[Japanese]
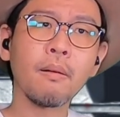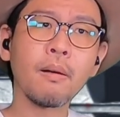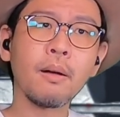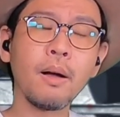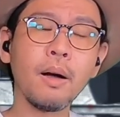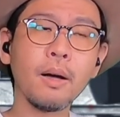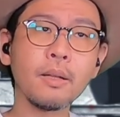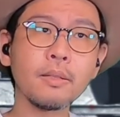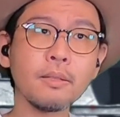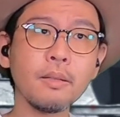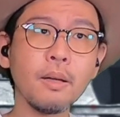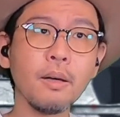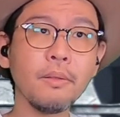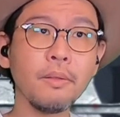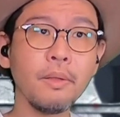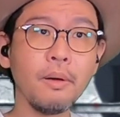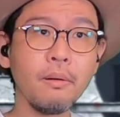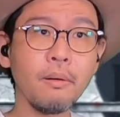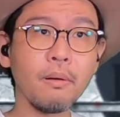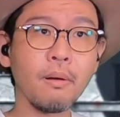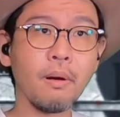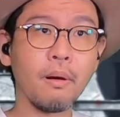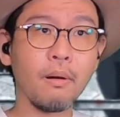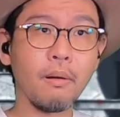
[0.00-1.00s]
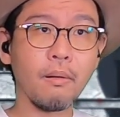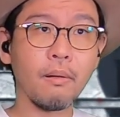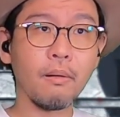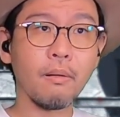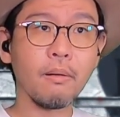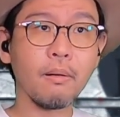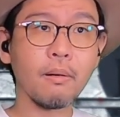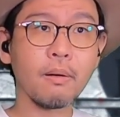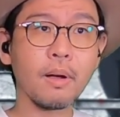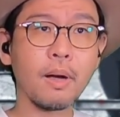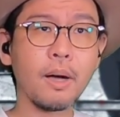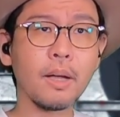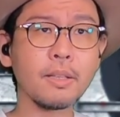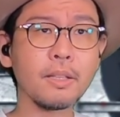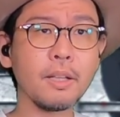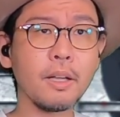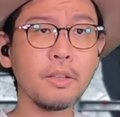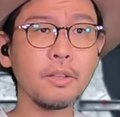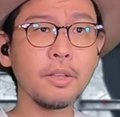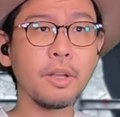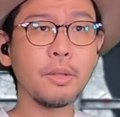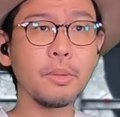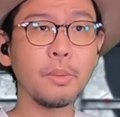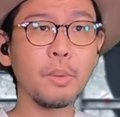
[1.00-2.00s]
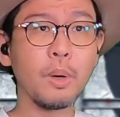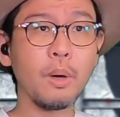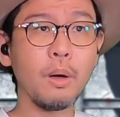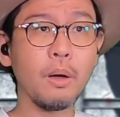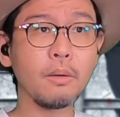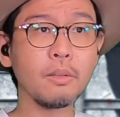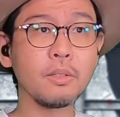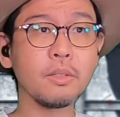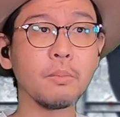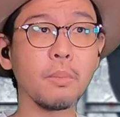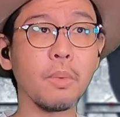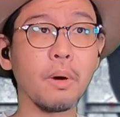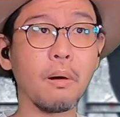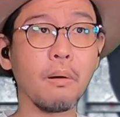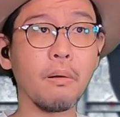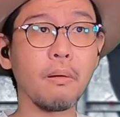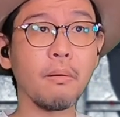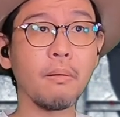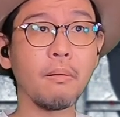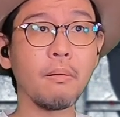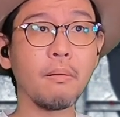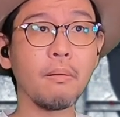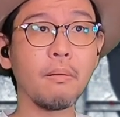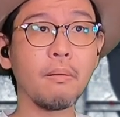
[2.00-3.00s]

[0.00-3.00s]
刀か。刀の悪魔